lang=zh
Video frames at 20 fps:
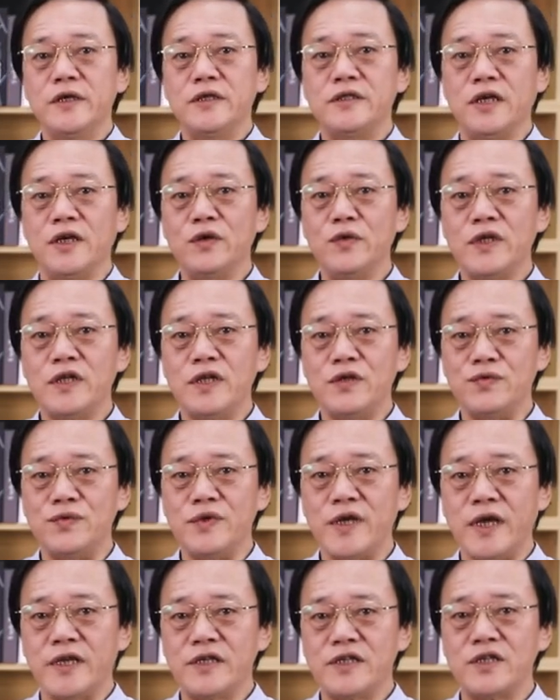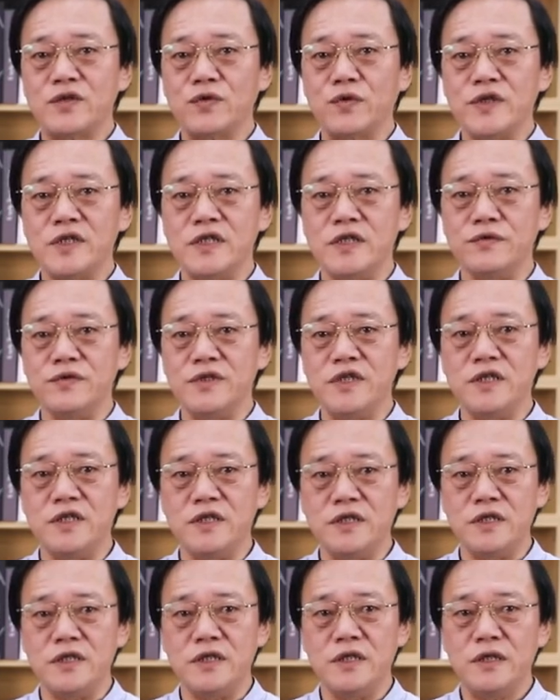人类的语言之所以有意
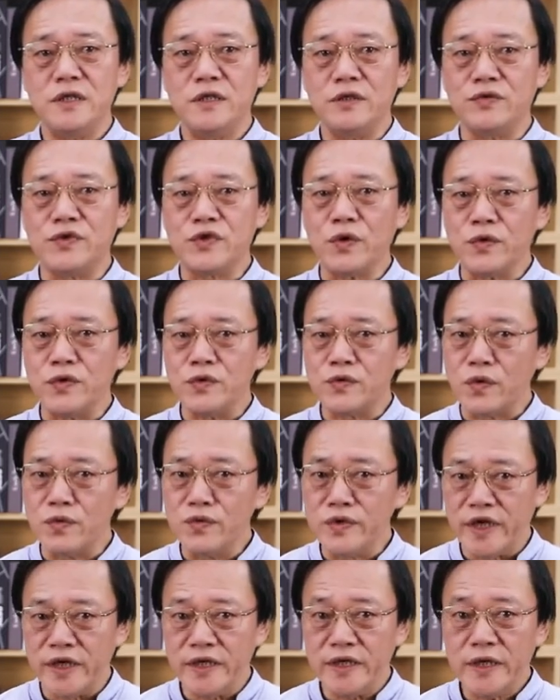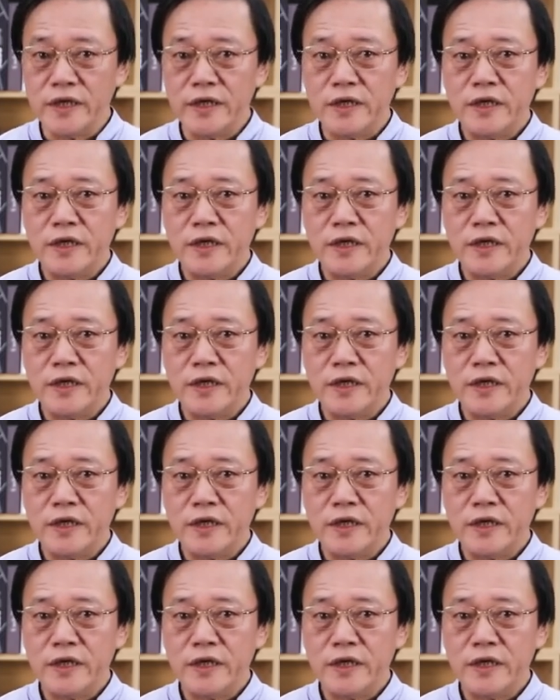义、有交流功能，